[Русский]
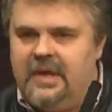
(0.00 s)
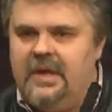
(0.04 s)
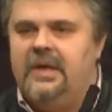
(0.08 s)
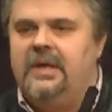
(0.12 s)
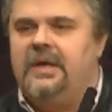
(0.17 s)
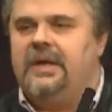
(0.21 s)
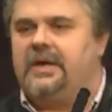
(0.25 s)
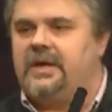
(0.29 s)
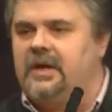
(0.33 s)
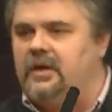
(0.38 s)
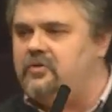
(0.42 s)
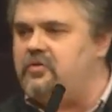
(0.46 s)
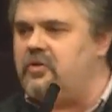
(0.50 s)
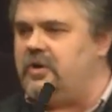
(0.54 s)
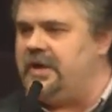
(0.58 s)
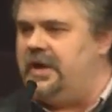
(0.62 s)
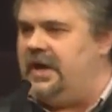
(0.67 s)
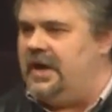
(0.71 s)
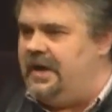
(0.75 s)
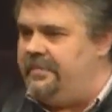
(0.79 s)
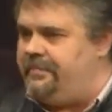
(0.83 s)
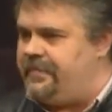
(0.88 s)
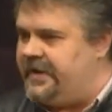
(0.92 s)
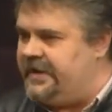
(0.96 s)
и который
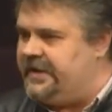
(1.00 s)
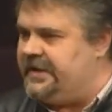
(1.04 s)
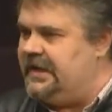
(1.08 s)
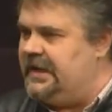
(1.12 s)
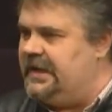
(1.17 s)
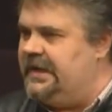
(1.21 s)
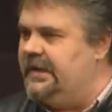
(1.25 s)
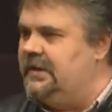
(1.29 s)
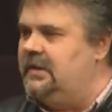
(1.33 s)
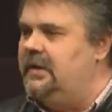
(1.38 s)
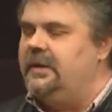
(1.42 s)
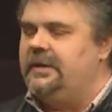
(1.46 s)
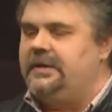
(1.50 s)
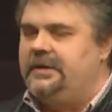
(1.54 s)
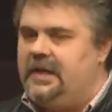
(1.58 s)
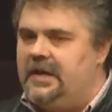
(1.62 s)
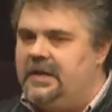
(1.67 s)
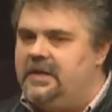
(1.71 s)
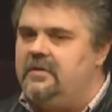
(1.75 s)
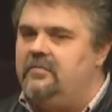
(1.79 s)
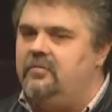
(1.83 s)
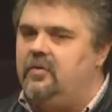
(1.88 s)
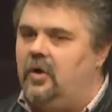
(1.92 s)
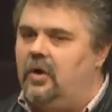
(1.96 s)
определил для
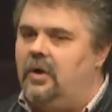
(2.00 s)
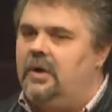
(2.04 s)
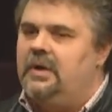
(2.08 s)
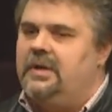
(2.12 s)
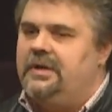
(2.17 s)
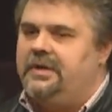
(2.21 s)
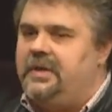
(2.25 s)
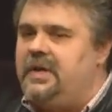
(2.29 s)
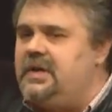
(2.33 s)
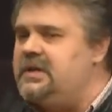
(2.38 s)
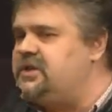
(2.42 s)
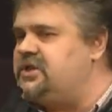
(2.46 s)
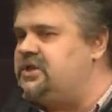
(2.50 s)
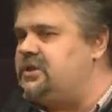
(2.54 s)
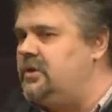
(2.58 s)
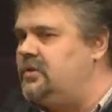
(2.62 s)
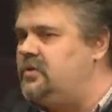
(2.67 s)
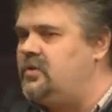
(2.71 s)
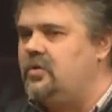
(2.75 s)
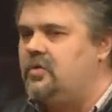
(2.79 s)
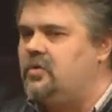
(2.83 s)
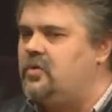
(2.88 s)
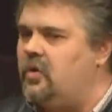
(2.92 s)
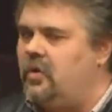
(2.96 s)
него нечто
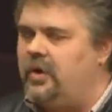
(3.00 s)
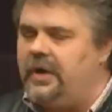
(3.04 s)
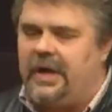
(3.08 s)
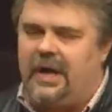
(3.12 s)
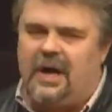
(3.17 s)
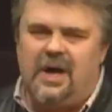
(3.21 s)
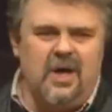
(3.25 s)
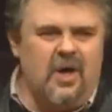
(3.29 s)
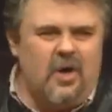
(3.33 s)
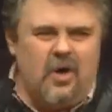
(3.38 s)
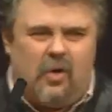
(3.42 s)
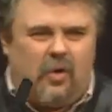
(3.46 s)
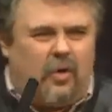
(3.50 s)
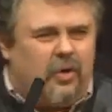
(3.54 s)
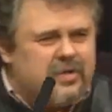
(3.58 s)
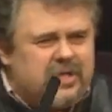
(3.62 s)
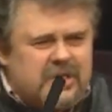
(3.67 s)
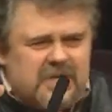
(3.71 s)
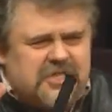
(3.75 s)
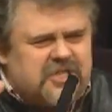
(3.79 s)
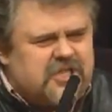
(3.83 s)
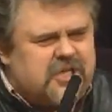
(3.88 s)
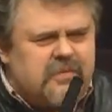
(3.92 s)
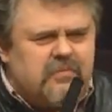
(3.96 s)
другое. Он
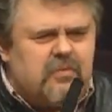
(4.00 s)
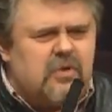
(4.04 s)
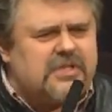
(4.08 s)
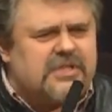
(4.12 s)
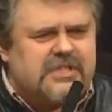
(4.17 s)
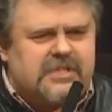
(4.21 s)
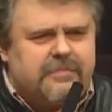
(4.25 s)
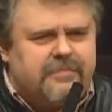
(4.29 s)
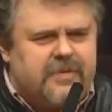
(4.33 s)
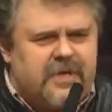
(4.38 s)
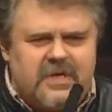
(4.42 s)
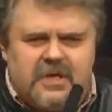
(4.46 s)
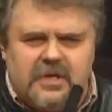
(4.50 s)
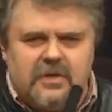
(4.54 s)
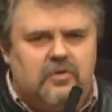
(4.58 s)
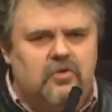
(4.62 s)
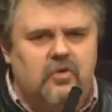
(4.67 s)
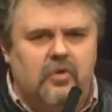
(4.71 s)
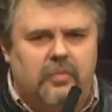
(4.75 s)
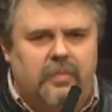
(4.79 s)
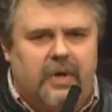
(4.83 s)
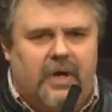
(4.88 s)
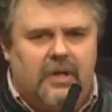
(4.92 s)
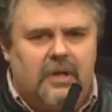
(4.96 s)
ничего себе не
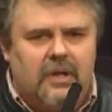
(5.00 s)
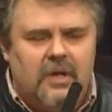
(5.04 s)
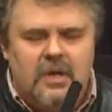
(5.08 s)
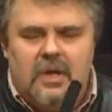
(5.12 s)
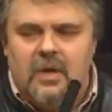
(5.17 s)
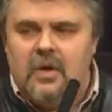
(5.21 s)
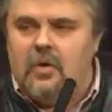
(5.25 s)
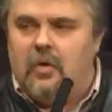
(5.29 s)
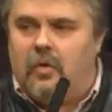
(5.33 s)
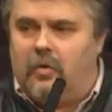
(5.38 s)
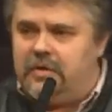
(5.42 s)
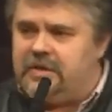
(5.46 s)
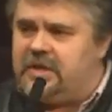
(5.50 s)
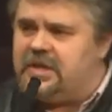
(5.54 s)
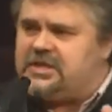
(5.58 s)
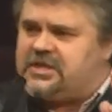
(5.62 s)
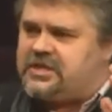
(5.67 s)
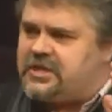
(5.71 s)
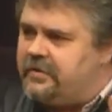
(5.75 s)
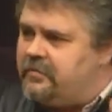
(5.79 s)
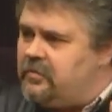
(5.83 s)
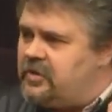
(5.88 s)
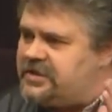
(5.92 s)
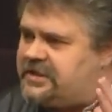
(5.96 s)
думал, он
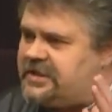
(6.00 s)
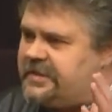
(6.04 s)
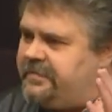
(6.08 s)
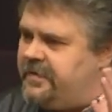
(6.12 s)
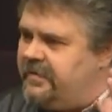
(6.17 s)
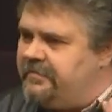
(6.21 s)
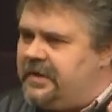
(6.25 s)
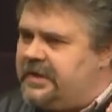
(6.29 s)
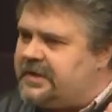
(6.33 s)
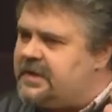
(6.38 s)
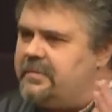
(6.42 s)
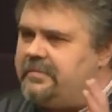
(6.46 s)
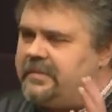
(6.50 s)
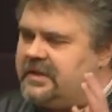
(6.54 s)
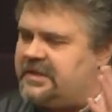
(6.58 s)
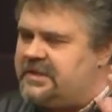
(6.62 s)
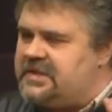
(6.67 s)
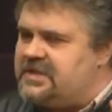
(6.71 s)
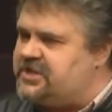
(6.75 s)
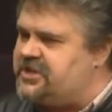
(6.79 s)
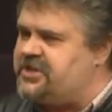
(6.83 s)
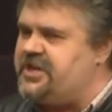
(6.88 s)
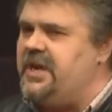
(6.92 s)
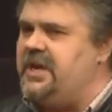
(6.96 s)
ничего себе в этом
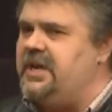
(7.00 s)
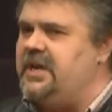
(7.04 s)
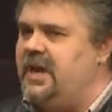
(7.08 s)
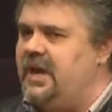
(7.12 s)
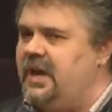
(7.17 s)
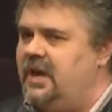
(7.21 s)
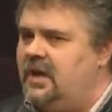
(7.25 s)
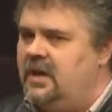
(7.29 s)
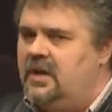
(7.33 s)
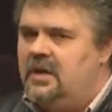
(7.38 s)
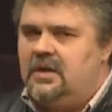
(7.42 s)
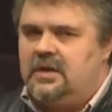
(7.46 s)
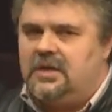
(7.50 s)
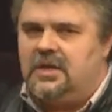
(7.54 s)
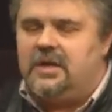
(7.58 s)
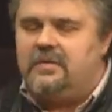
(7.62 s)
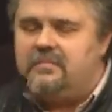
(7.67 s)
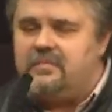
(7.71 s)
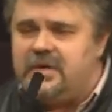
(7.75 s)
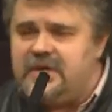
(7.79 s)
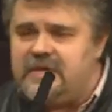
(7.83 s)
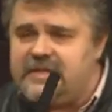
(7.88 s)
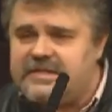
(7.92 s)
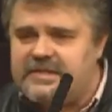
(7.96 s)
отношении не
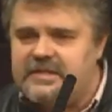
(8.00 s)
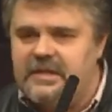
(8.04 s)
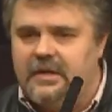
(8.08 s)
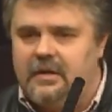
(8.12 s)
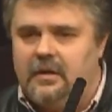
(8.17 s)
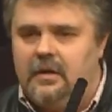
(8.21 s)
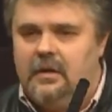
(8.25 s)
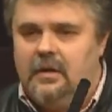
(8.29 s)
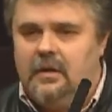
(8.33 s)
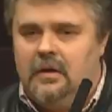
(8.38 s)
мыслил.